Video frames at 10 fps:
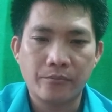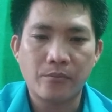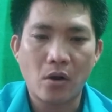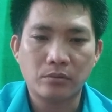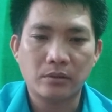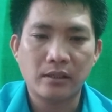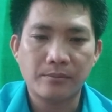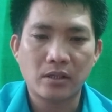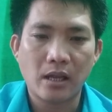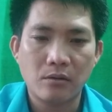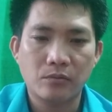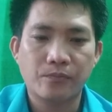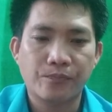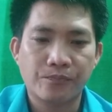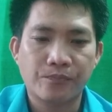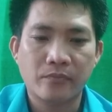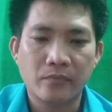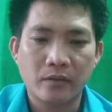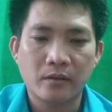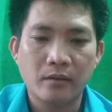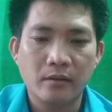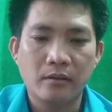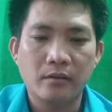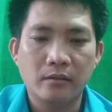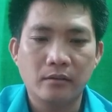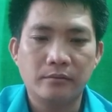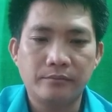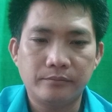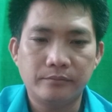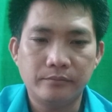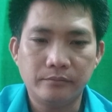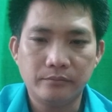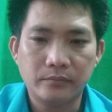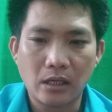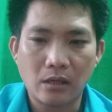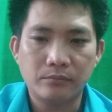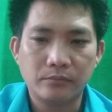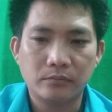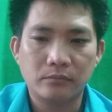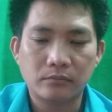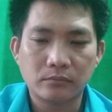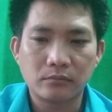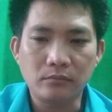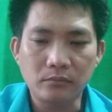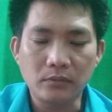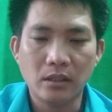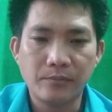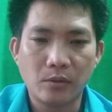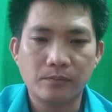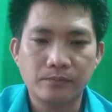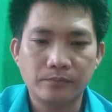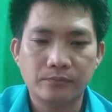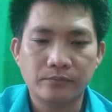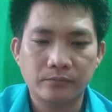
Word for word: rồi được chưa ở đây chúng ta sẽ tải cái ảnh chứng minh nè đây có cái ảnh chứng minh chúng ta nè ta bấm vào đây